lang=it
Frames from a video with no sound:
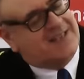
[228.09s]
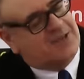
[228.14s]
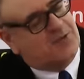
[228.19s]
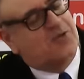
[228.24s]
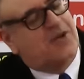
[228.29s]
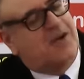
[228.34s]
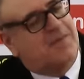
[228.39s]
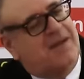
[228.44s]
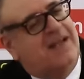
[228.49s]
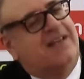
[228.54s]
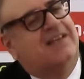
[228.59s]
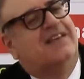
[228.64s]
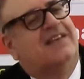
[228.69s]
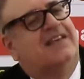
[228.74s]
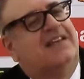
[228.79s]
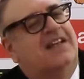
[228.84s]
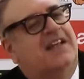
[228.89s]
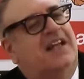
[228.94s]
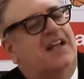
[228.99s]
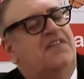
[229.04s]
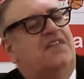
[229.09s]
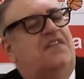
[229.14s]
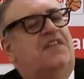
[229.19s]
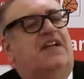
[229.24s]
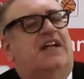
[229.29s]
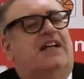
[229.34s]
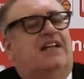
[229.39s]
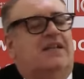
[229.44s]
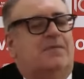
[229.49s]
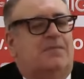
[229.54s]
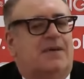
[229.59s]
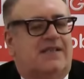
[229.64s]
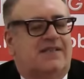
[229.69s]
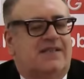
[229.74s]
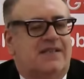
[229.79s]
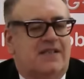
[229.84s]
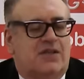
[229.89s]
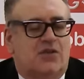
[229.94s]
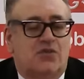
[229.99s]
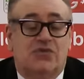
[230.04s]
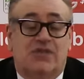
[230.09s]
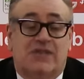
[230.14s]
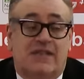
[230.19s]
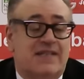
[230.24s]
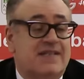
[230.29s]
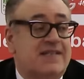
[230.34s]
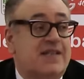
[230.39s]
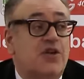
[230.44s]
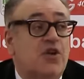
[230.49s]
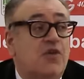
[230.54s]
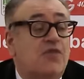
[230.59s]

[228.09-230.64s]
sicuramente nel finale di partita con Trieste,